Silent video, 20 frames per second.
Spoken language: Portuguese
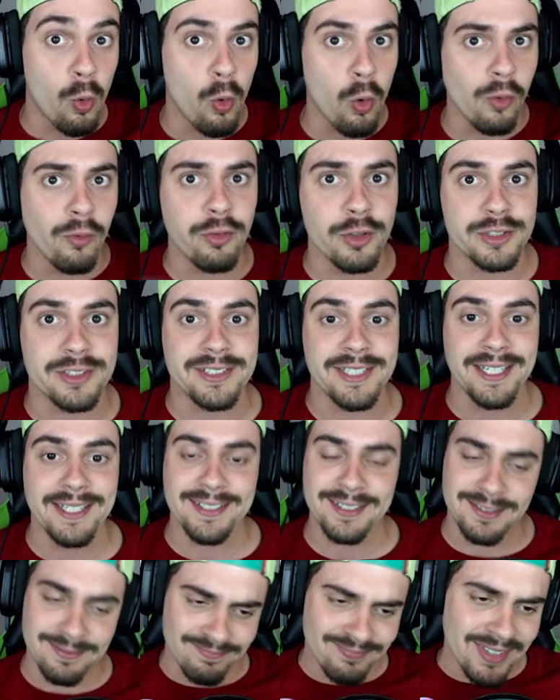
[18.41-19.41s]
com
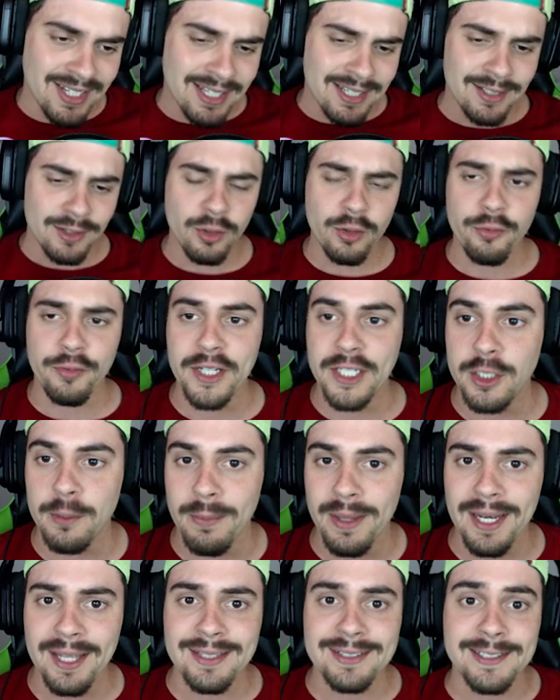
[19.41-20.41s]
vocês no vídeo,
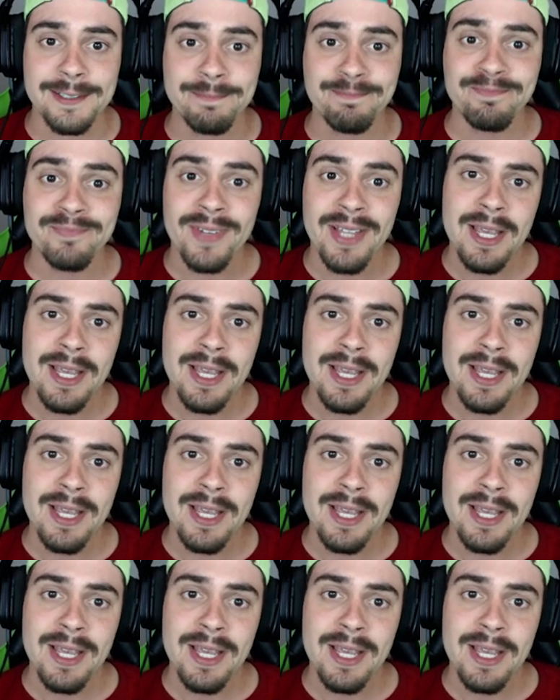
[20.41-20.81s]
beleza?